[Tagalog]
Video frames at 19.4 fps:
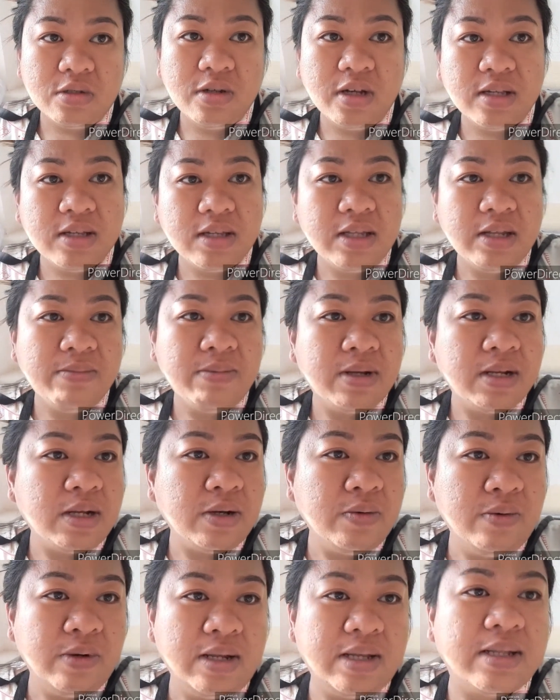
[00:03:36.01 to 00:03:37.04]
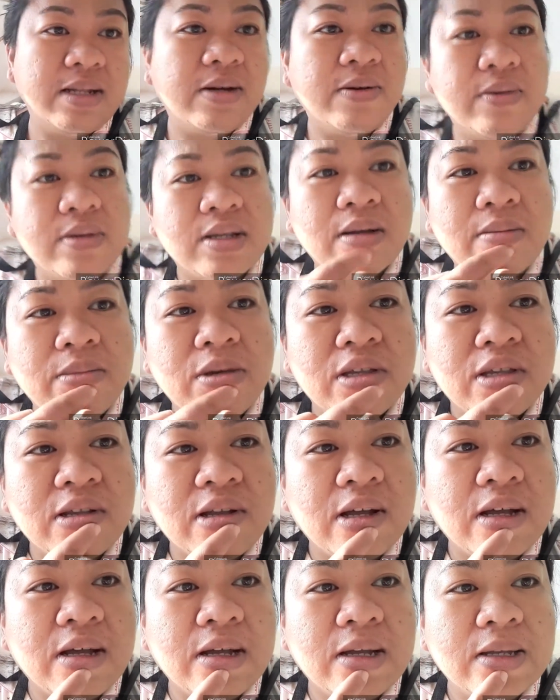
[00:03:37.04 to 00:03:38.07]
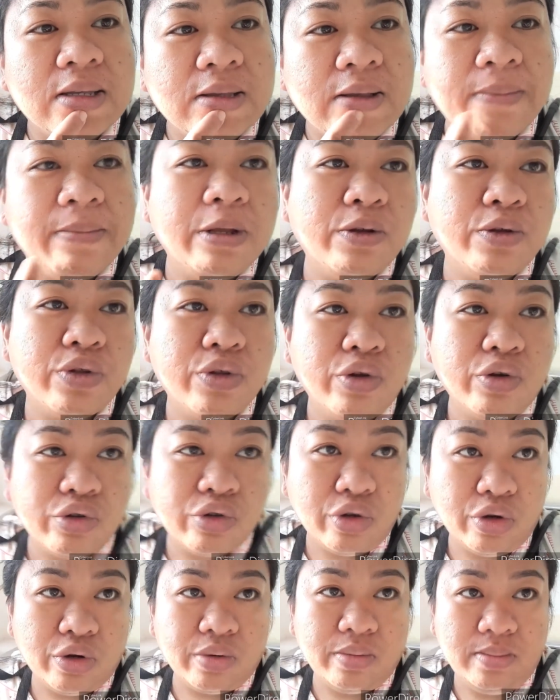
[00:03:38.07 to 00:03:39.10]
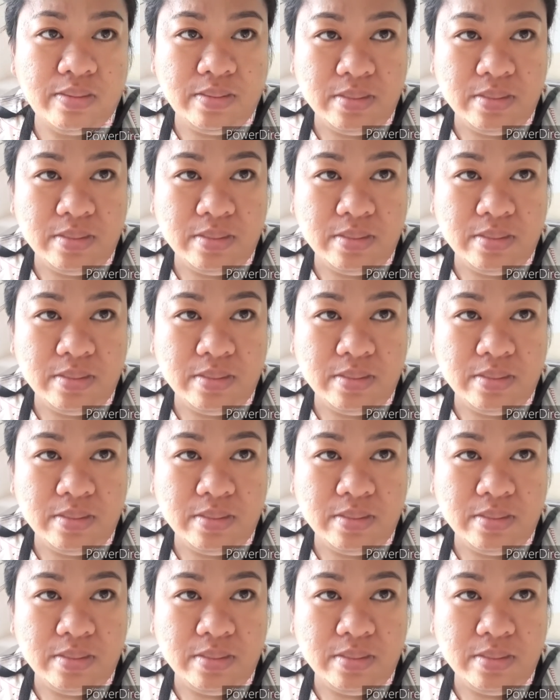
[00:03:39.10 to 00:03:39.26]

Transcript: Kasi 'di ba nagulat ako sabi sa sabi ng doktor